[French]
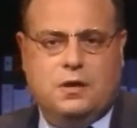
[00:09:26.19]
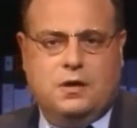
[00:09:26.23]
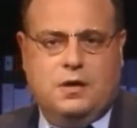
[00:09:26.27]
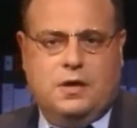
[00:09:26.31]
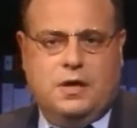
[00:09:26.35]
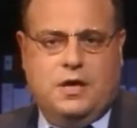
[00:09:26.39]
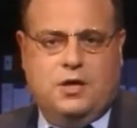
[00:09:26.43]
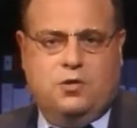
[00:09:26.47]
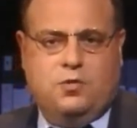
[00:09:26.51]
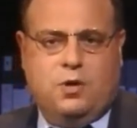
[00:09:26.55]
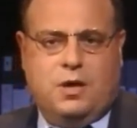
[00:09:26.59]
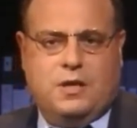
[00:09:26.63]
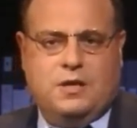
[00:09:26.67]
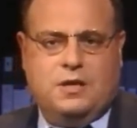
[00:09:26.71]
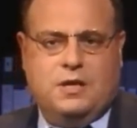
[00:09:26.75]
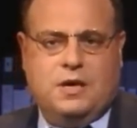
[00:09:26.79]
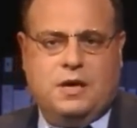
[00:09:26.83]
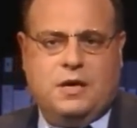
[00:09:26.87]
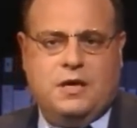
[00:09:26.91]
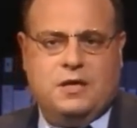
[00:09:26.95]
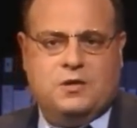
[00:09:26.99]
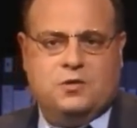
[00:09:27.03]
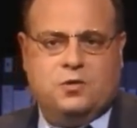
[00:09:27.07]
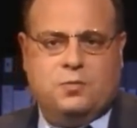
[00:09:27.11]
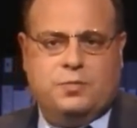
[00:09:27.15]
Édouard
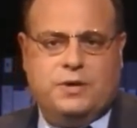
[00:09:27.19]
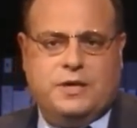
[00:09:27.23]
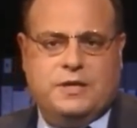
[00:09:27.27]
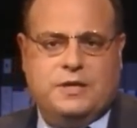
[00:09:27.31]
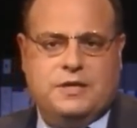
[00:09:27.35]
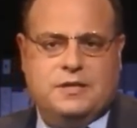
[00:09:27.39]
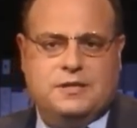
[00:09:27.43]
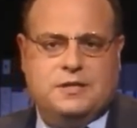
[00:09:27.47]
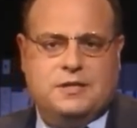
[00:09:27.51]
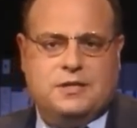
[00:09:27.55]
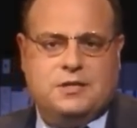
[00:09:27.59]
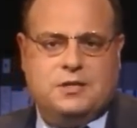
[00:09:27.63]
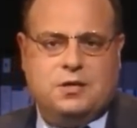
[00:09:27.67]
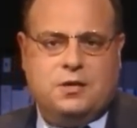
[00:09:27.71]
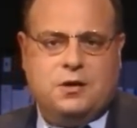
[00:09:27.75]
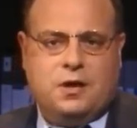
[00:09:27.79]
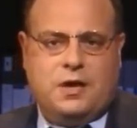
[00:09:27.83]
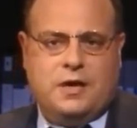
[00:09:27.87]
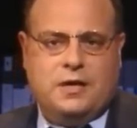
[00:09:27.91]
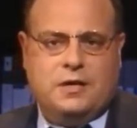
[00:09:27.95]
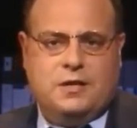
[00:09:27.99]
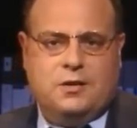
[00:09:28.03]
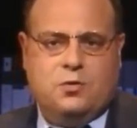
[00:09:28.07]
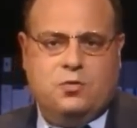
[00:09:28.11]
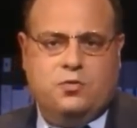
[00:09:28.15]
Guérec, son prédécesseur, a
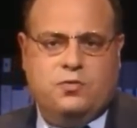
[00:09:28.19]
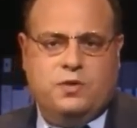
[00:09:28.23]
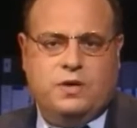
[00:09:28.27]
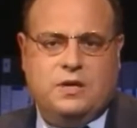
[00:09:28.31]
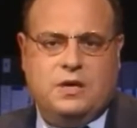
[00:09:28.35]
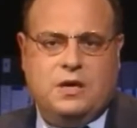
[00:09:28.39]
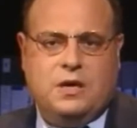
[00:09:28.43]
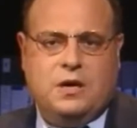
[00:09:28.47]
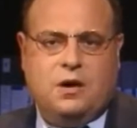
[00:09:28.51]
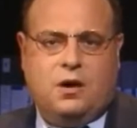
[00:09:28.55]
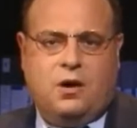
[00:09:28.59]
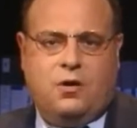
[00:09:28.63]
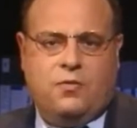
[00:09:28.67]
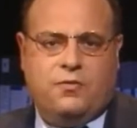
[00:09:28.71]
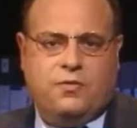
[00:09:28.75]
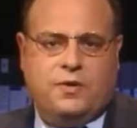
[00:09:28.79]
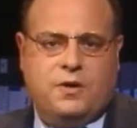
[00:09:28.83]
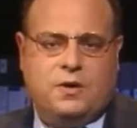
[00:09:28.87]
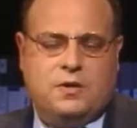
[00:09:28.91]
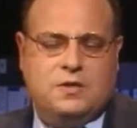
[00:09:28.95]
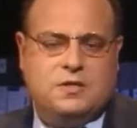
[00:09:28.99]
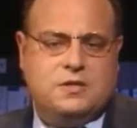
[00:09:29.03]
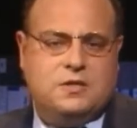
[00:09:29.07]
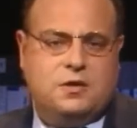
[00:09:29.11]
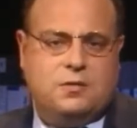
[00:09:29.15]
été ouvrier en
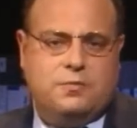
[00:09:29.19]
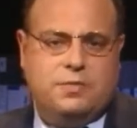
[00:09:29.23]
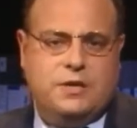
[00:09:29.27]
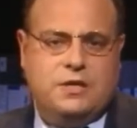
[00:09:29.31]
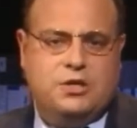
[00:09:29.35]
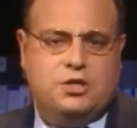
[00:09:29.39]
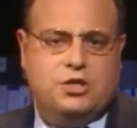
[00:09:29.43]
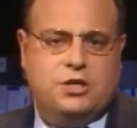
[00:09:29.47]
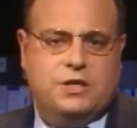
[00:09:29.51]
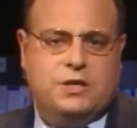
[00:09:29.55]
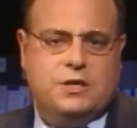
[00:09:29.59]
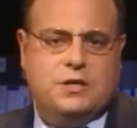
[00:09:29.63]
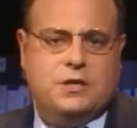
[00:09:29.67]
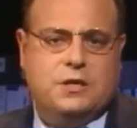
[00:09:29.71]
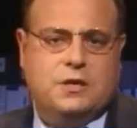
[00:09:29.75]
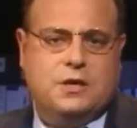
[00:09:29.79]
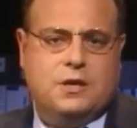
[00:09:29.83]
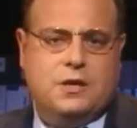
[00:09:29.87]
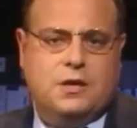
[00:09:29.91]
France et en Belgique.